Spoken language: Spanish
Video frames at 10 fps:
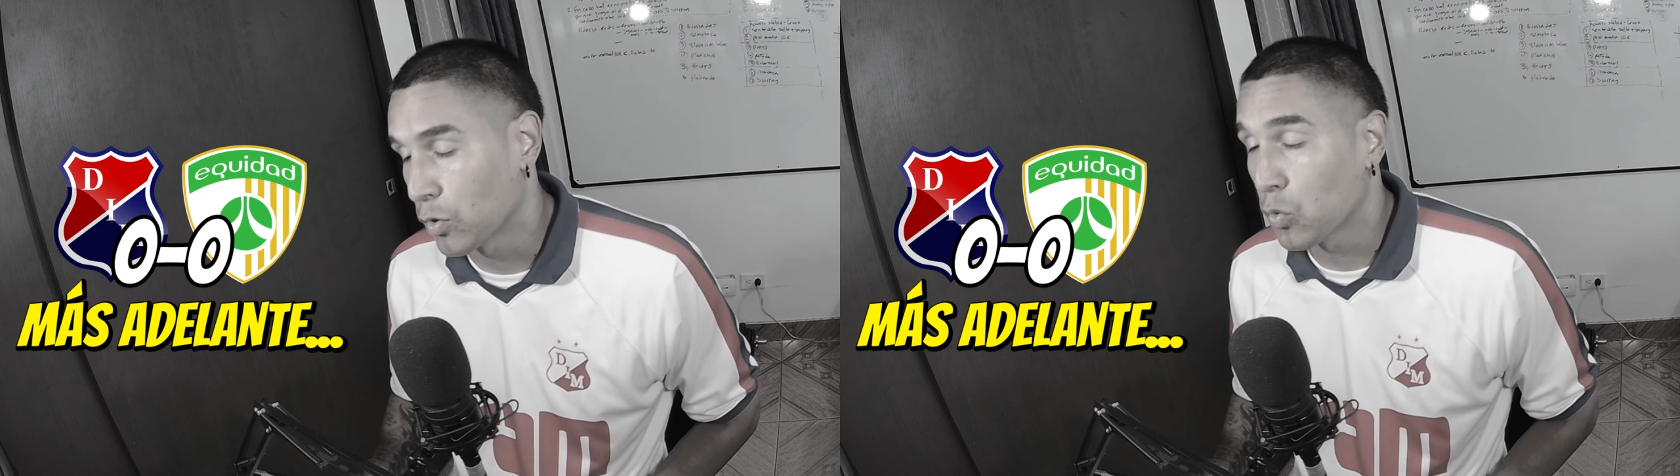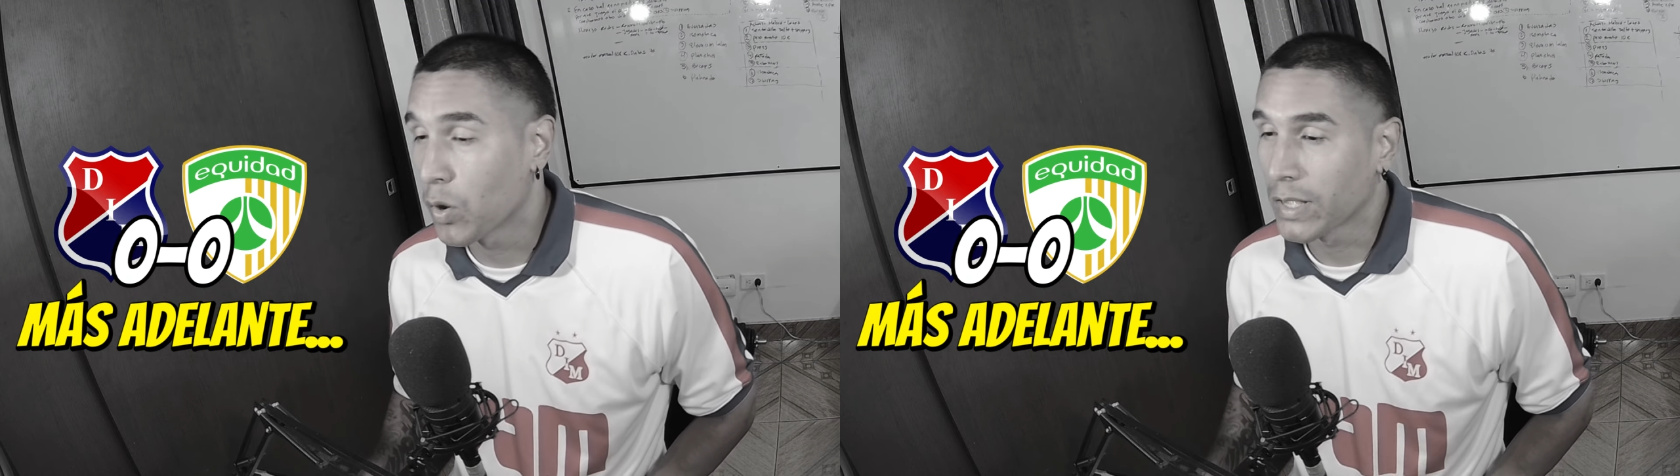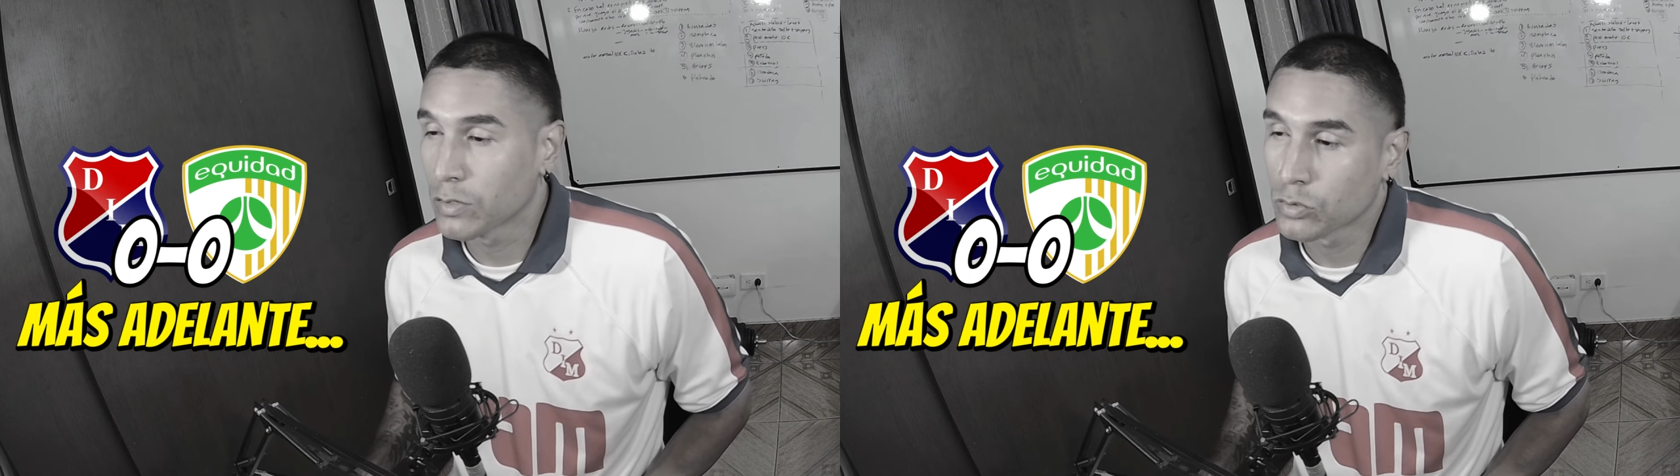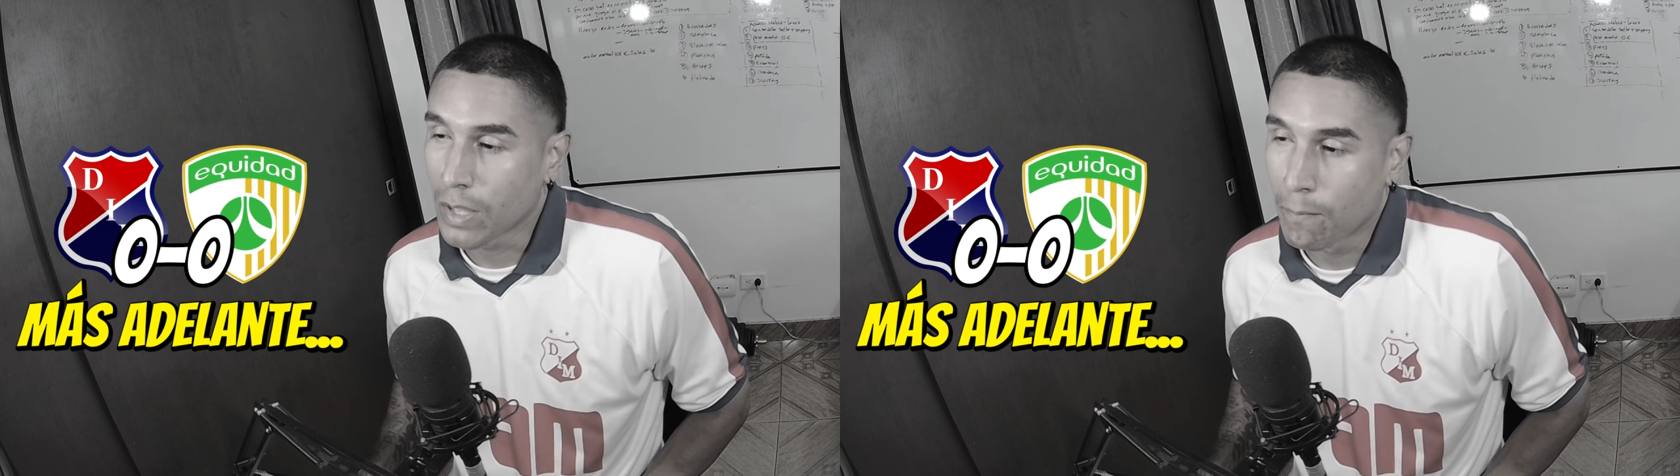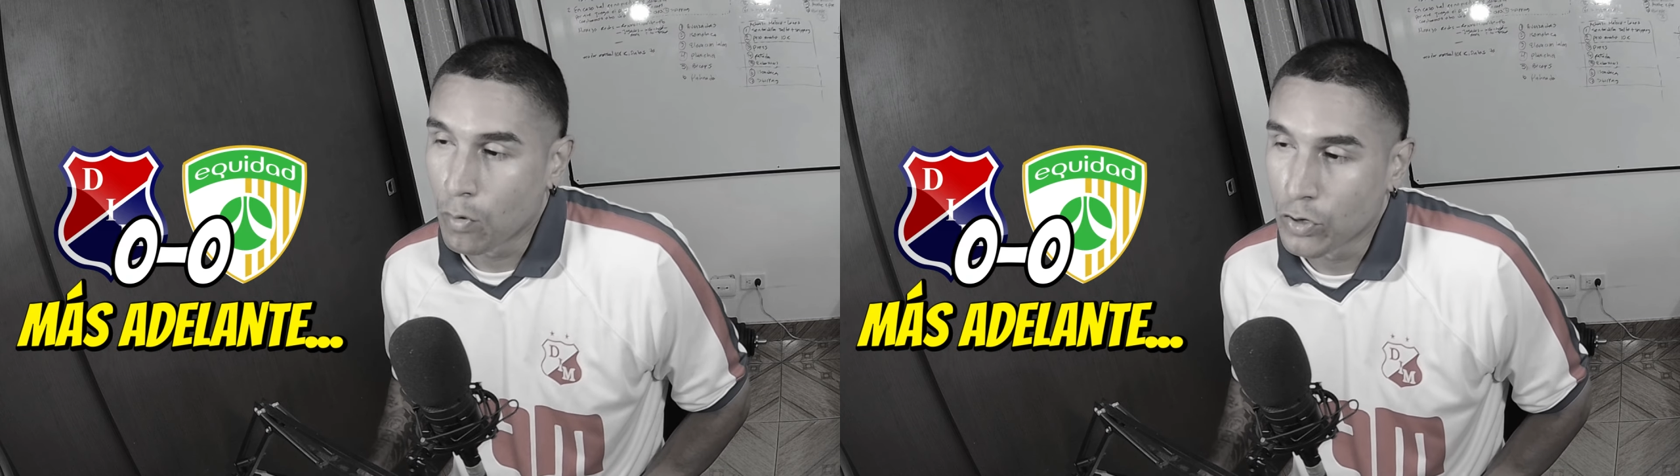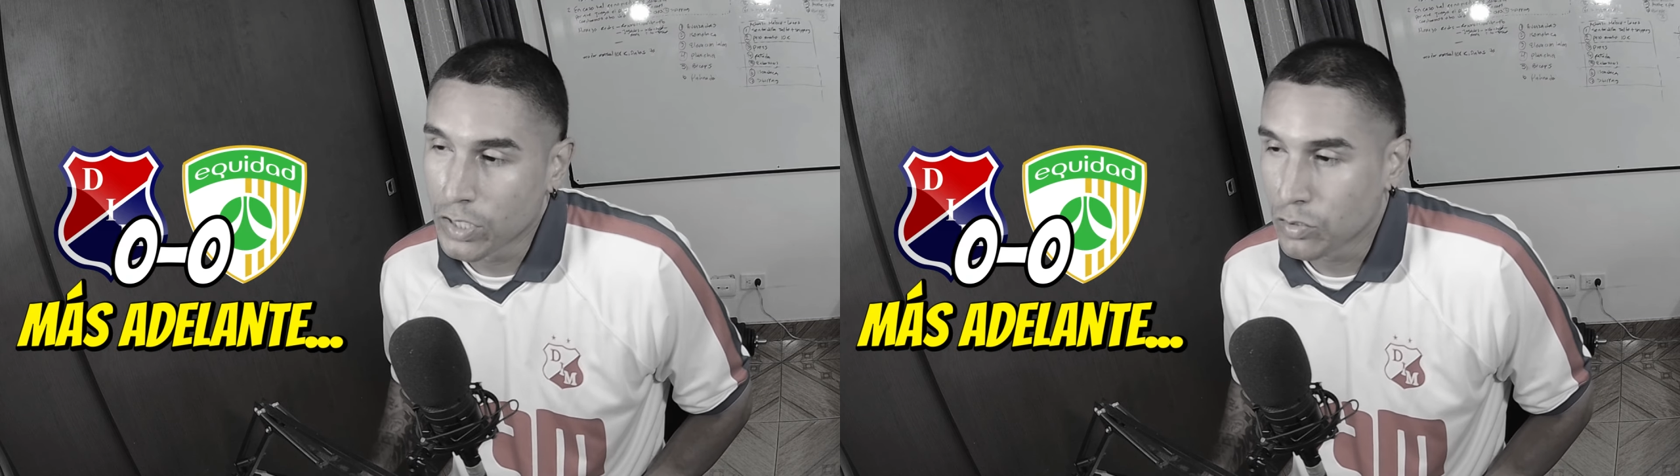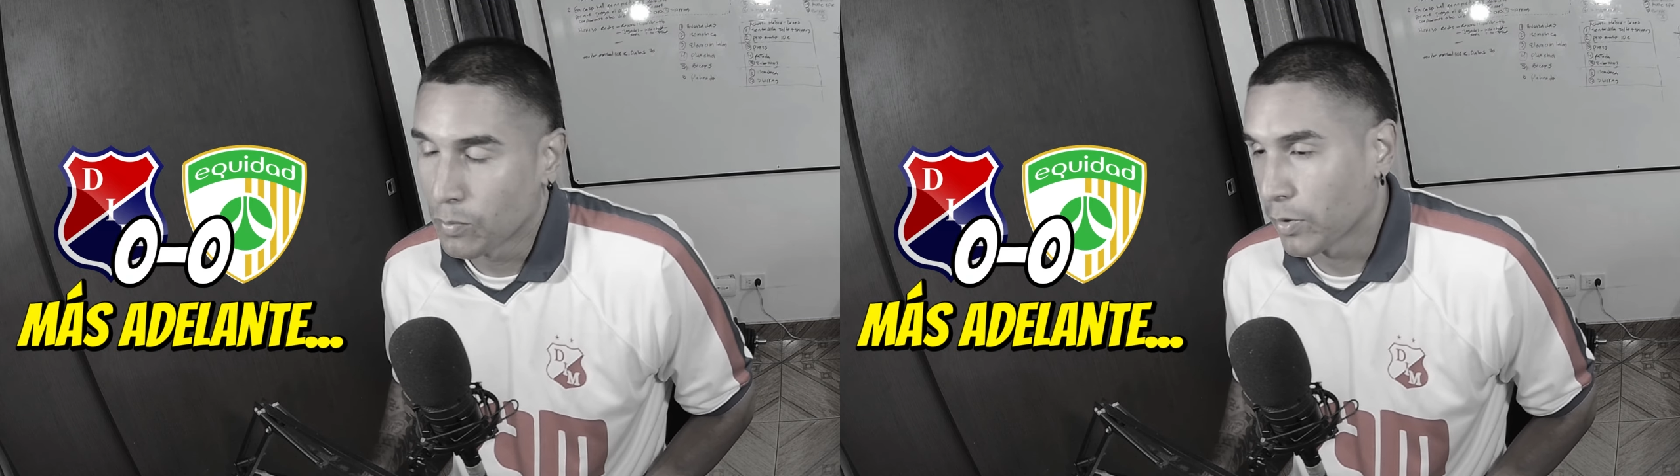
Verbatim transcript: no jugando tan bonito,